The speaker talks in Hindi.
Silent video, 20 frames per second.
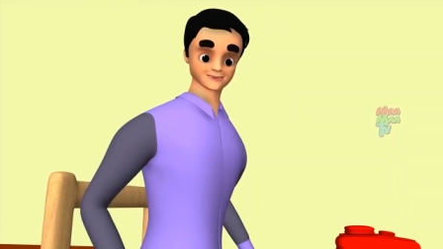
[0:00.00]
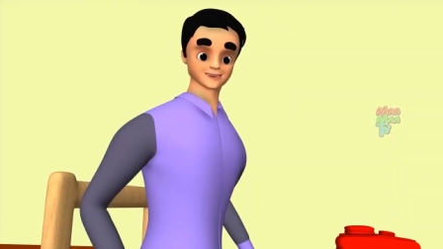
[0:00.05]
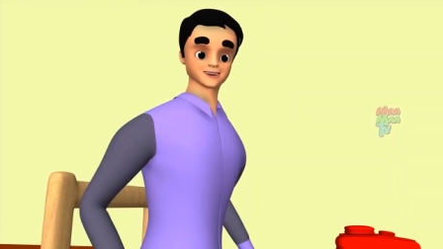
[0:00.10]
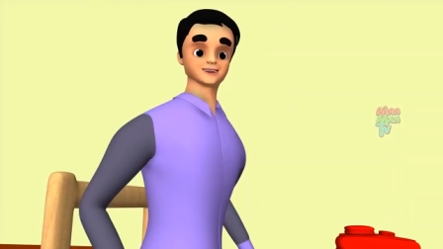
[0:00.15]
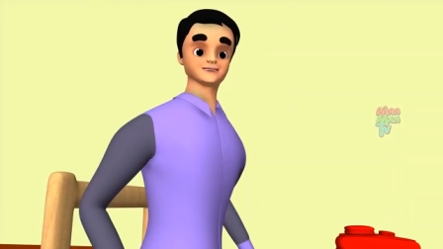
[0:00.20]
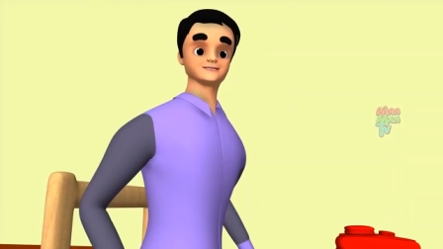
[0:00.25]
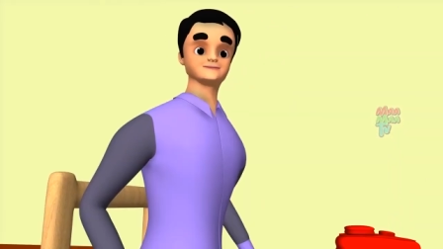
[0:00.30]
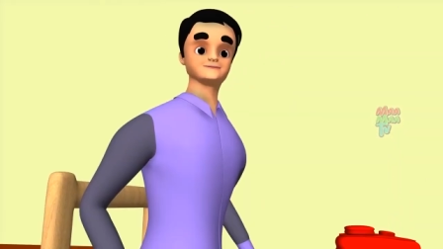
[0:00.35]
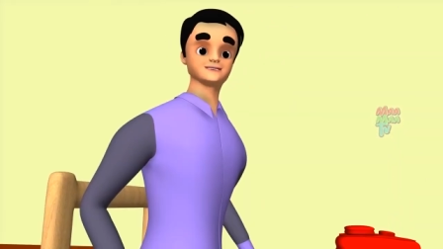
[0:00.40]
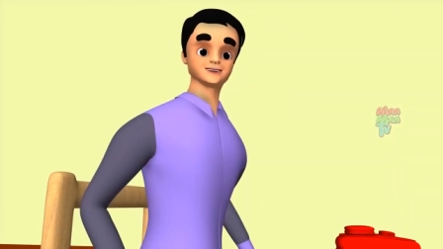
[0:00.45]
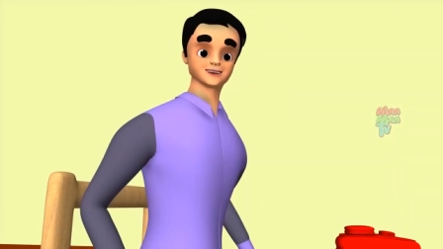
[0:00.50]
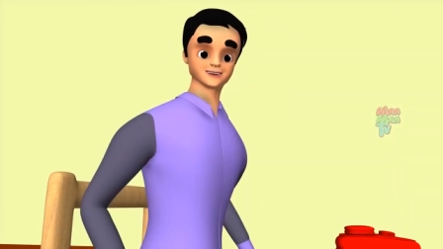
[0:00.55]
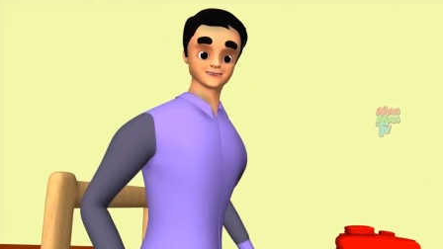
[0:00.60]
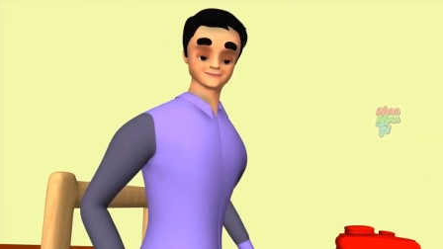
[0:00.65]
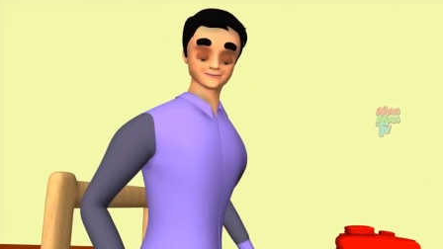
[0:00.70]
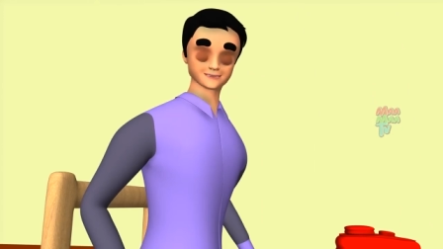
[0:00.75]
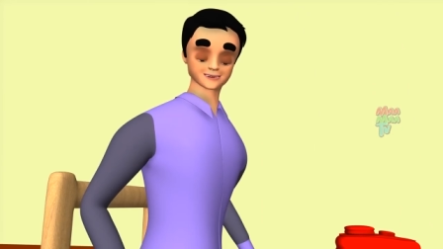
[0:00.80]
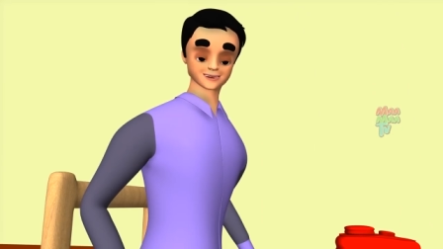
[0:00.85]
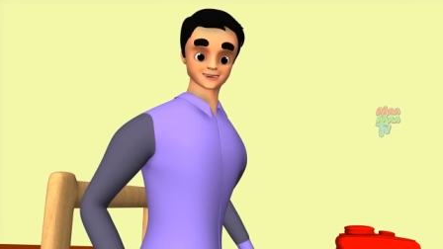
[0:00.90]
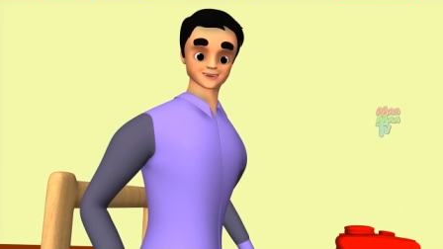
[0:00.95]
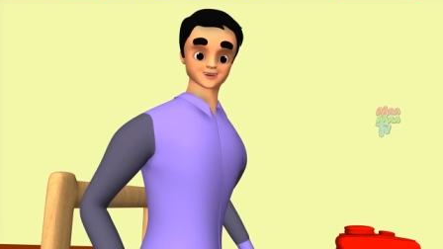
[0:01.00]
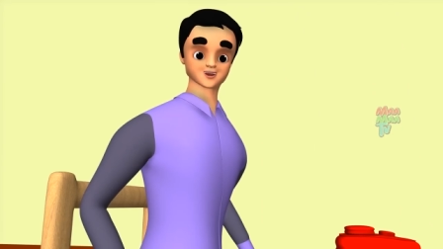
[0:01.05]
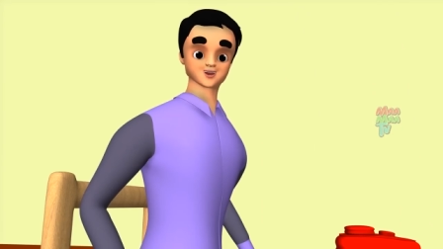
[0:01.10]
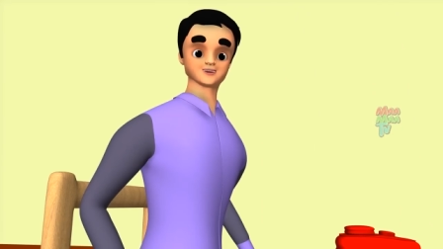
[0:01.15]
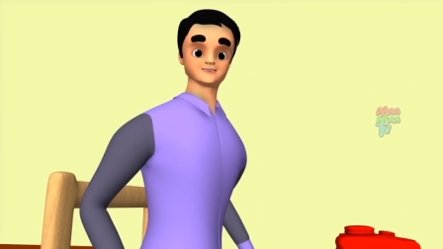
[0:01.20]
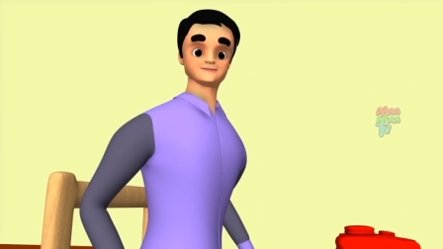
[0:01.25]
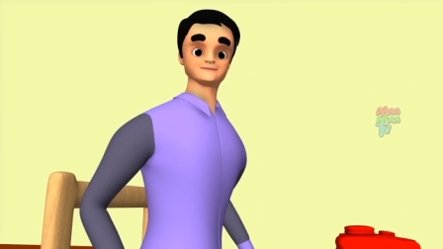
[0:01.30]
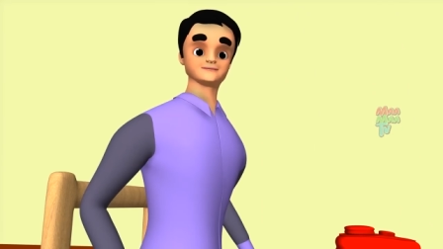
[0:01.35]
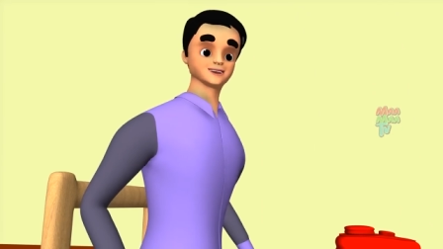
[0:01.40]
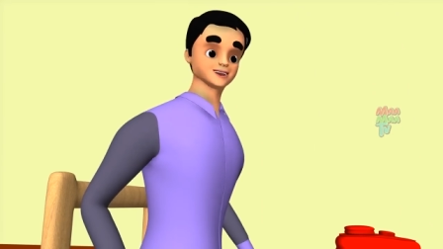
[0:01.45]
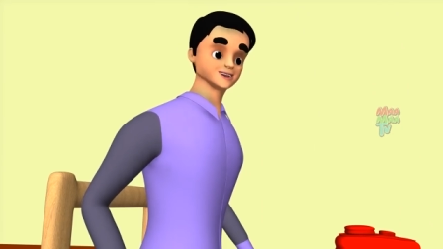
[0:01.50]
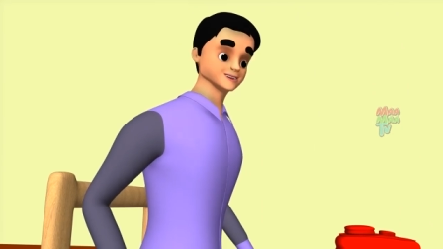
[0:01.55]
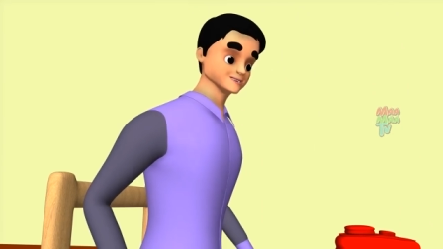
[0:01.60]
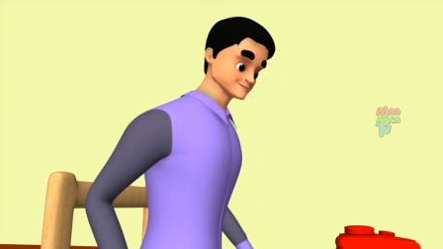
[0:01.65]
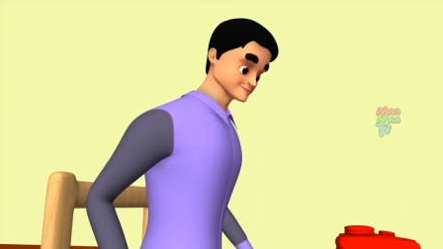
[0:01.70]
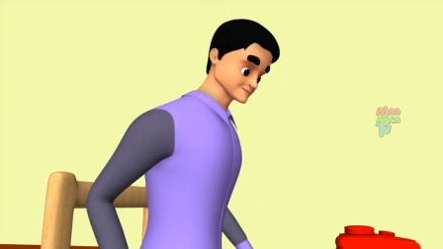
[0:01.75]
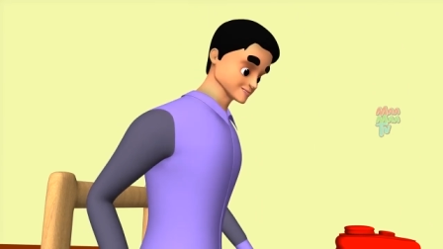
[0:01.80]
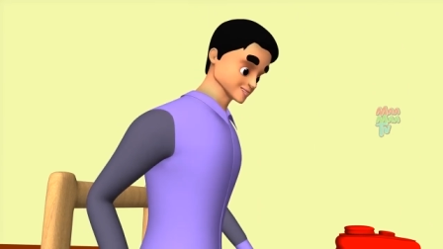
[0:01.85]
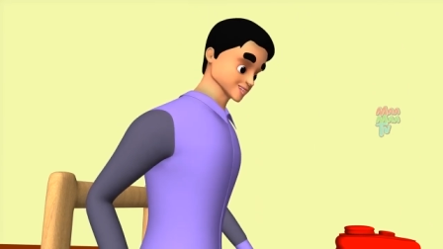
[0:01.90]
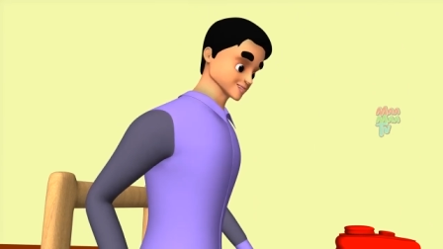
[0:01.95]
अरे हाँ हाँ श्यामू मैं
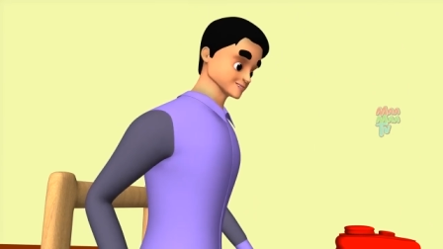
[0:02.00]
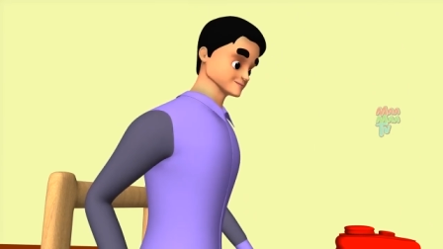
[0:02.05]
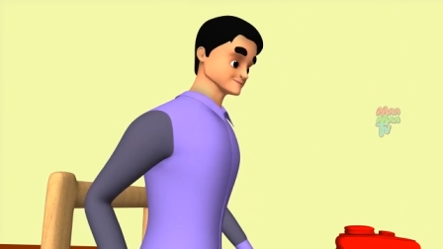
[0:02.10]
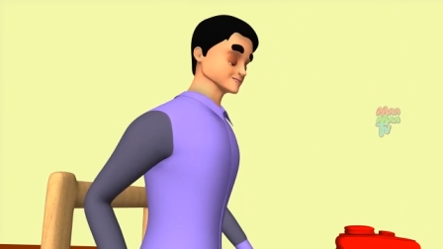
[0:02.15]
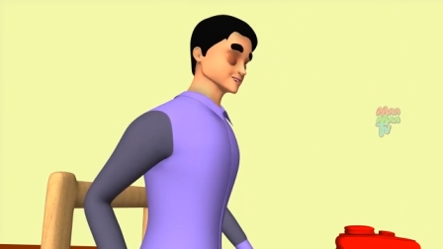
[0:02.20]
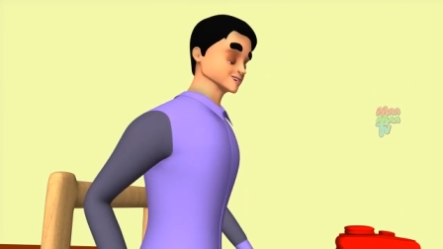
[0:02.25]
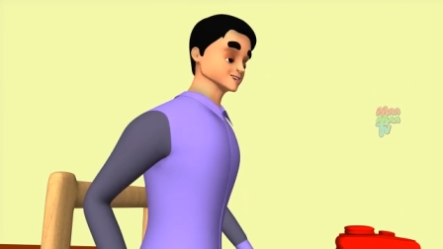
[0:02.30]
भी यही सोच